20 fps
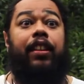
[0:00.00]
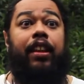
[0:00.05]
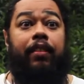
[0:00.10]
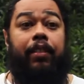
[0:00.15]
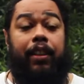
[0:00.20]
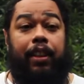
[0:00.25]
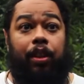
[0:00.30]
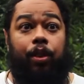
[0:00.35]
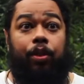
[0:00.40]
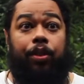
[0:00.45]

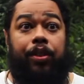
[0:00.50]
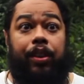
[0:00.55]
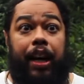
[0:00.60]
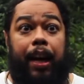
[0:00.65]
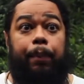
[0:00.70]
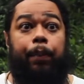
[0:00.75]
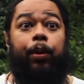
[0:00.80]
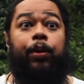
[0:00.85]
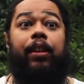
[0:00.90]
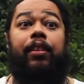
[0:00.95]
eles eram
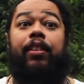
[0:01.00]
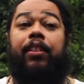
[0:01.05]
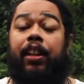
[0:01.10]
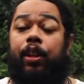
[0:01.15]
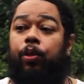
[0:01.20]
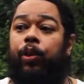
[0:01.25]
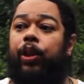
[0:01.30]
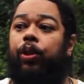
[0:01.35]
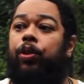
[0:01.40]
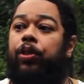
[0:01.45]
sábios, eles
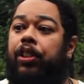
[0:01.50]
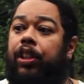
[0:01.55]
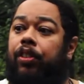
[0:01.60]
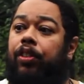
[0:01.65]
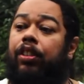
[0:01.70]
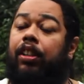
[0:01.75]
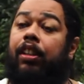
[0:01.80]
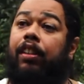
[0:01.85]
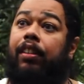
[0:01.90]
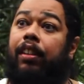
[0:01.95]
eram
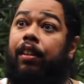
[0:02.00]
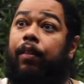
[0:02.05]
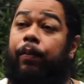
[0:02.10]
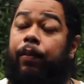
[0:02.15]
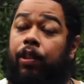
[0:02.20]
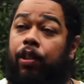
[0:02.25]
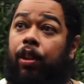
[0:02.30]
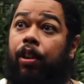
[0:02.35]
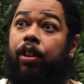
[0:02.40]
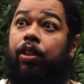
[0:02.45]
eruditos, eles eram
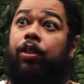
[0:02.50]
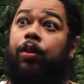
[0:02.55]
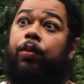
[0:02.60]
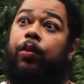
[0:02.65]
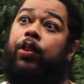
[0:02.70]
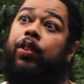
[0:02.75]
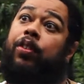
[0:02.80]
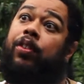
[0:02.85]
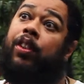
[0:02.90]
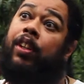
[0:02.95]

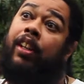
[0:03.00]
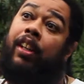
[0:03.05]
filósofos.